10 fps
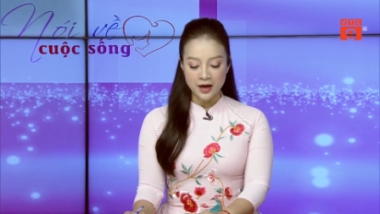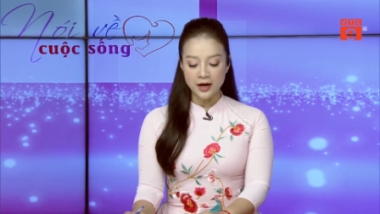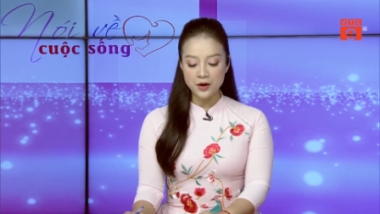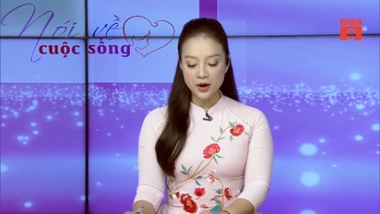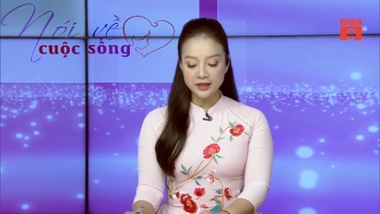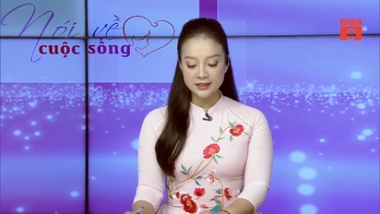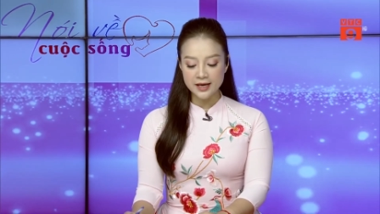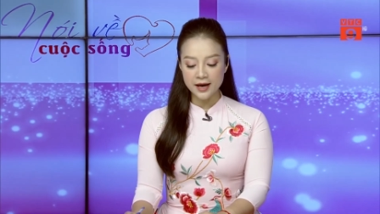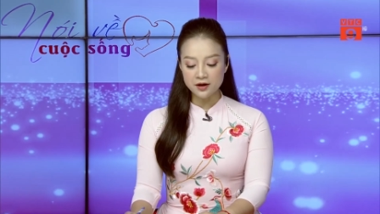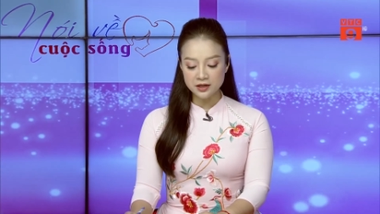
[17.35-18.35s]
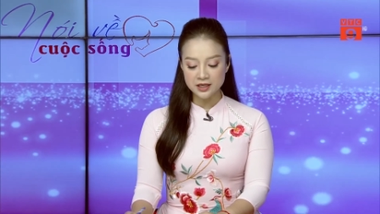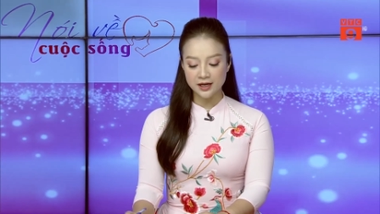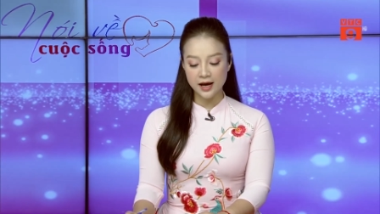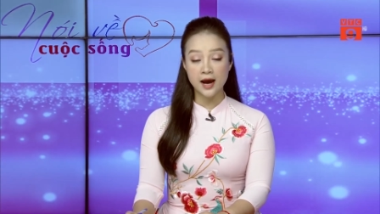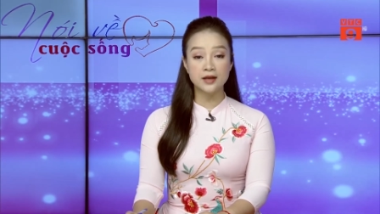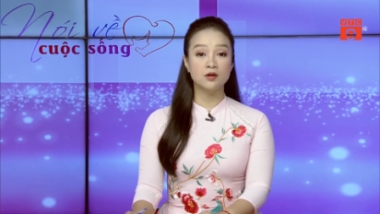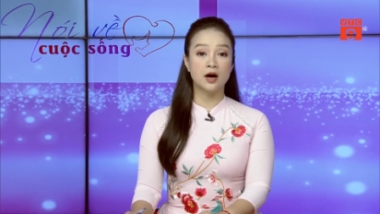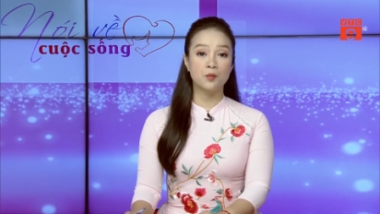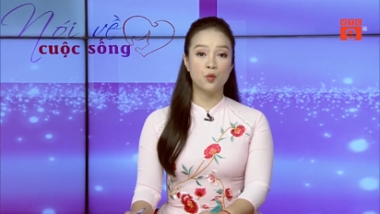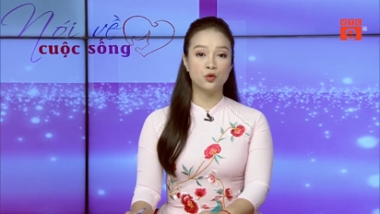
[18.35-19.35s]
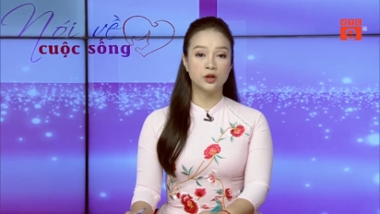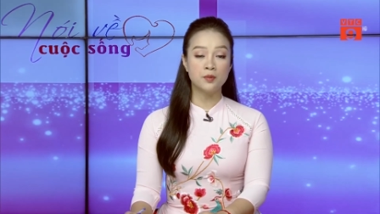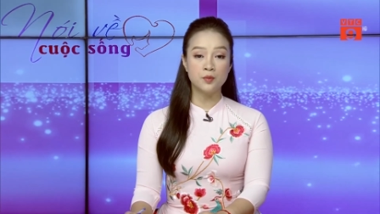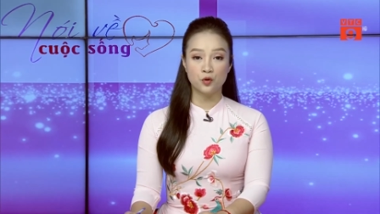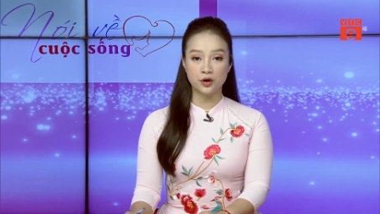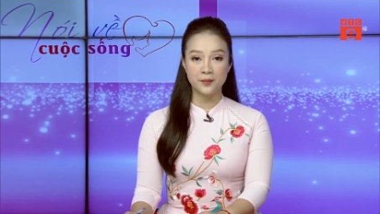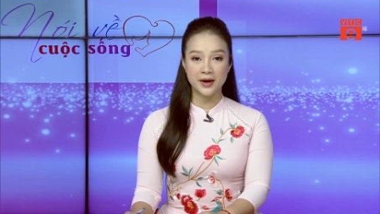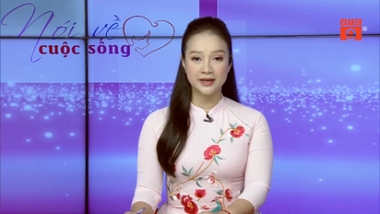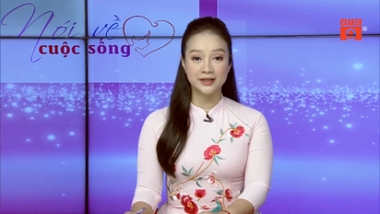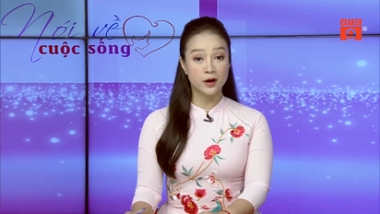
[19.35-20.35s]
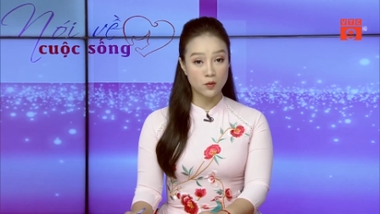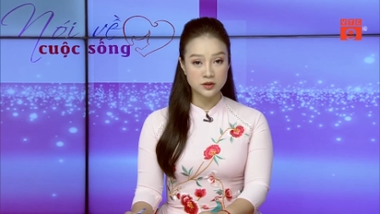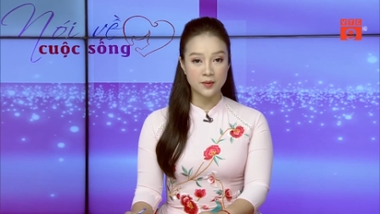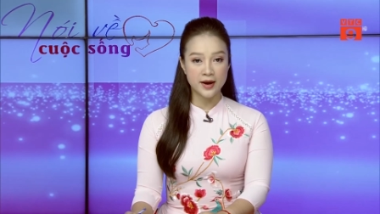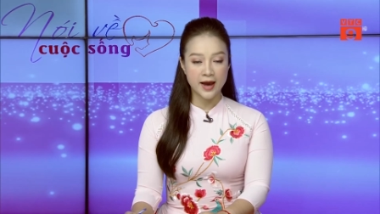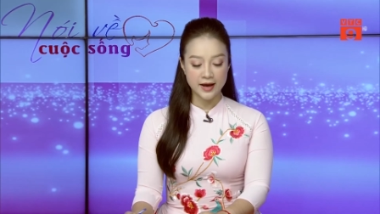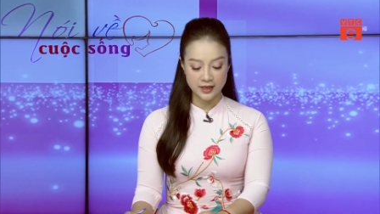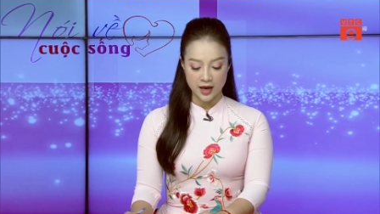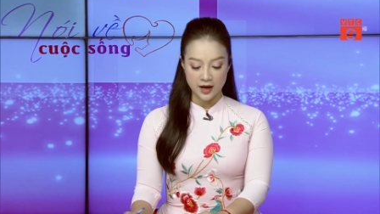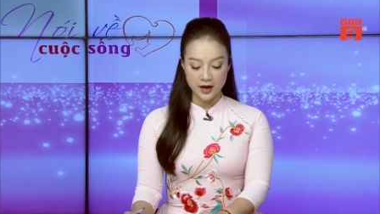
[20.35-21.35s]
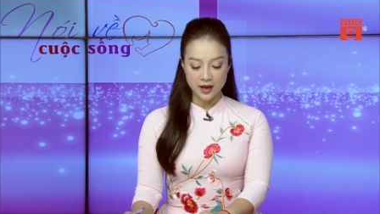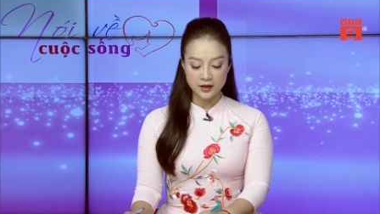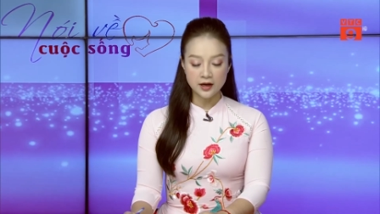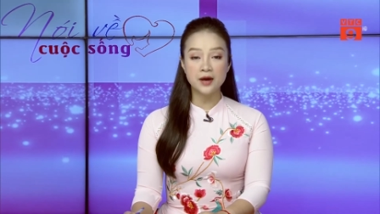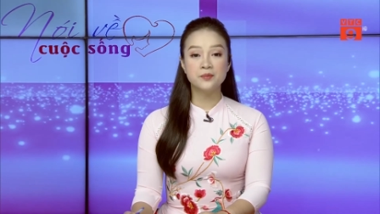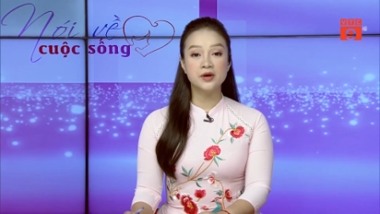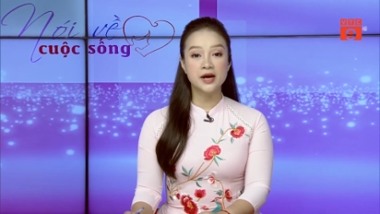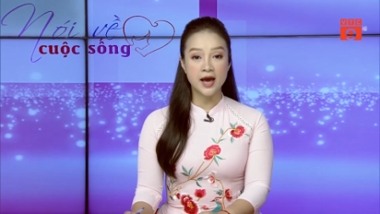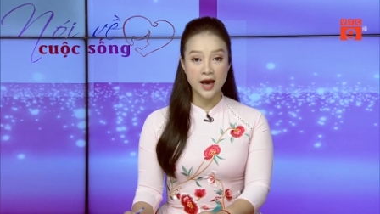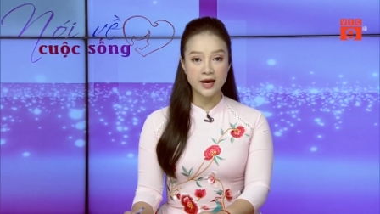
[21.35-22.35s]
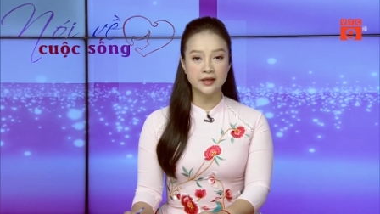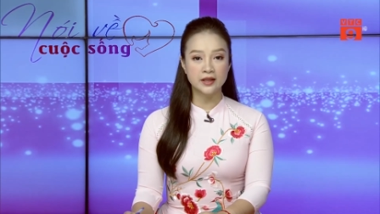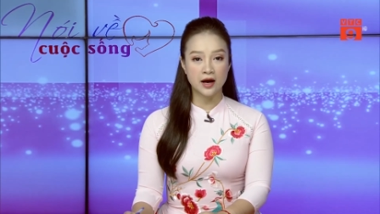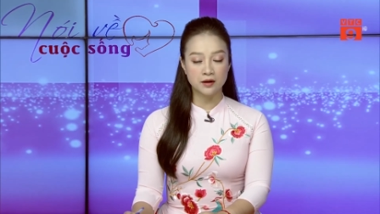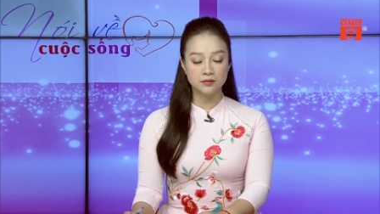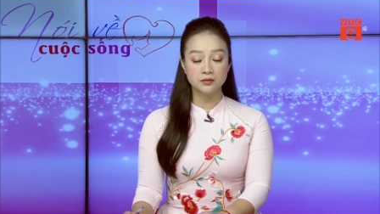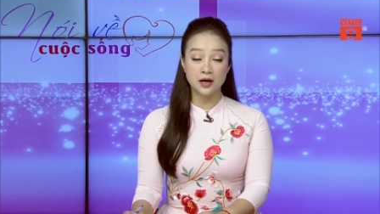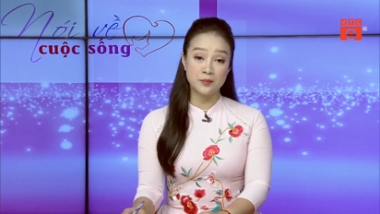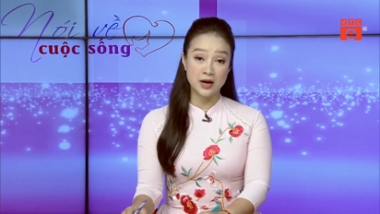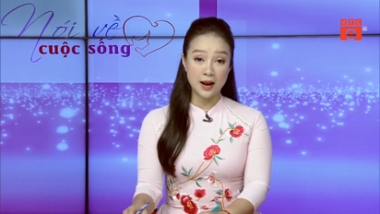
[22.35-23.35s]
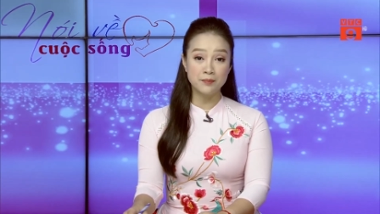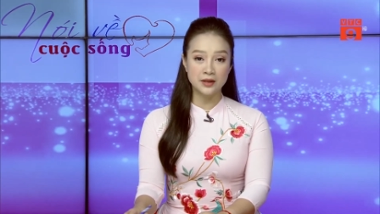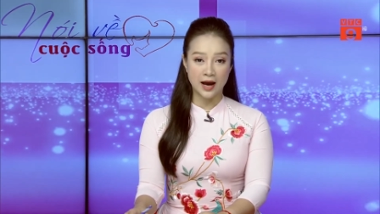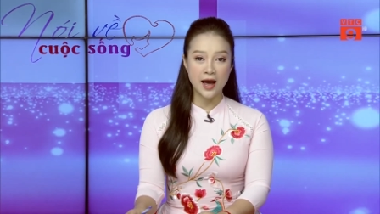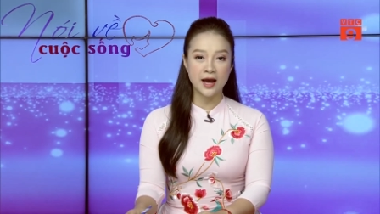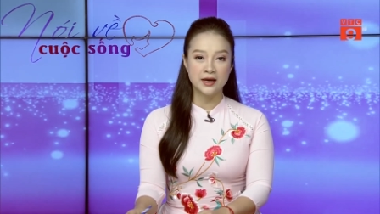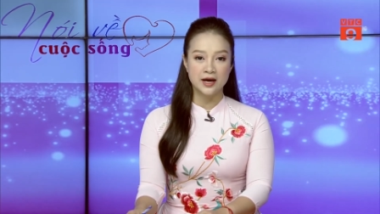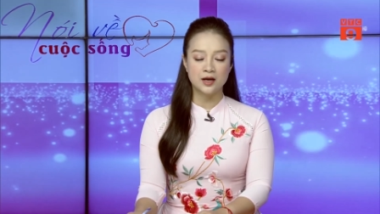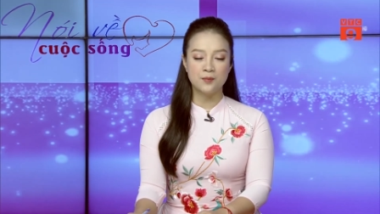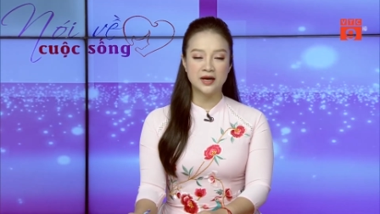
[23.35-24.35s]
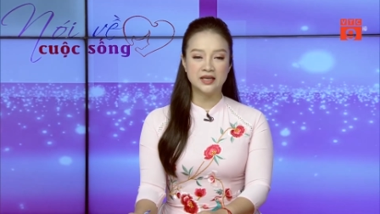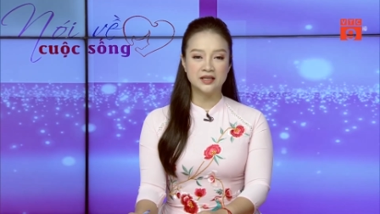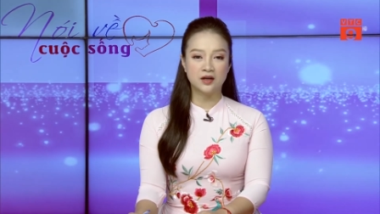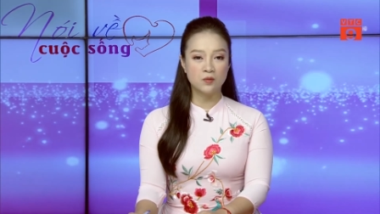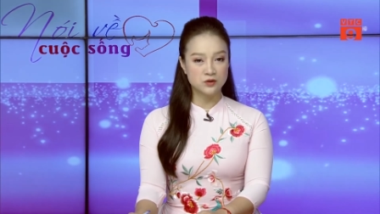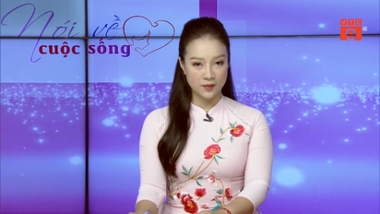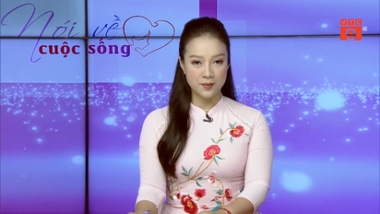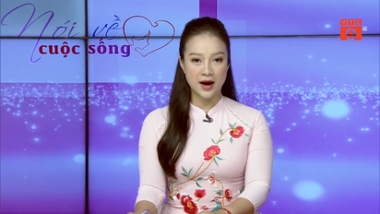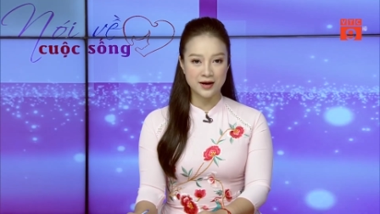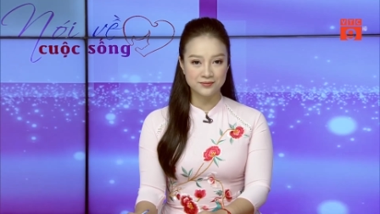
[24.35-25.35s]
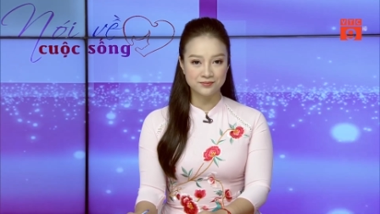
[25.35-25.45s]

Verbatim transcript: Kế hoạch sẽ được triển khai từ ngày mùng một tháng mười một năm hai nghìn không trăm hai mươi hai đến ngày mười hai tháng ngày mười lăm tháng hai năm hai nghìn không trăm hai mươi ba.